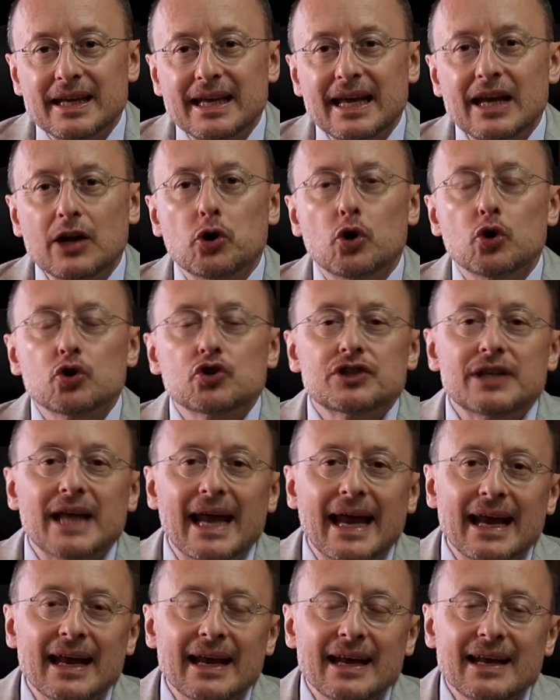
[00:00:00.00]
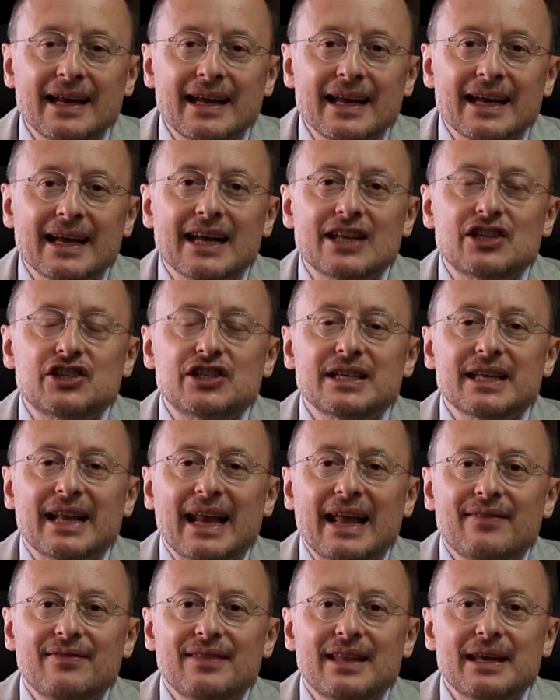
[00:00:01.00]
Che cos'è che ci
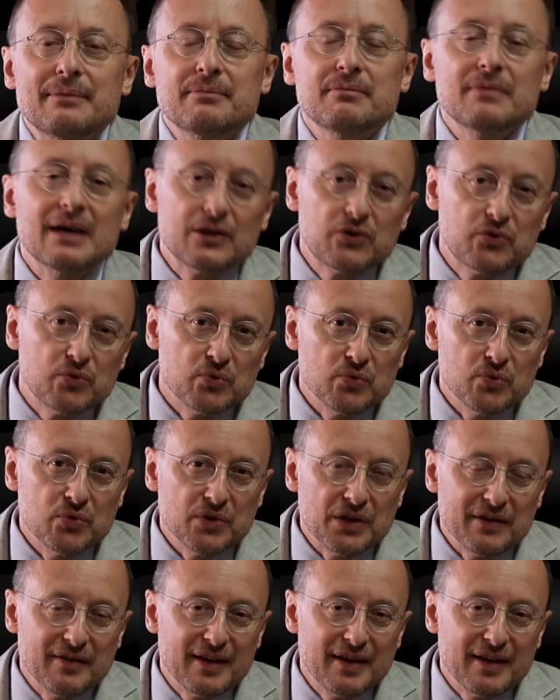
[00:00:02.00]
rende immaturi?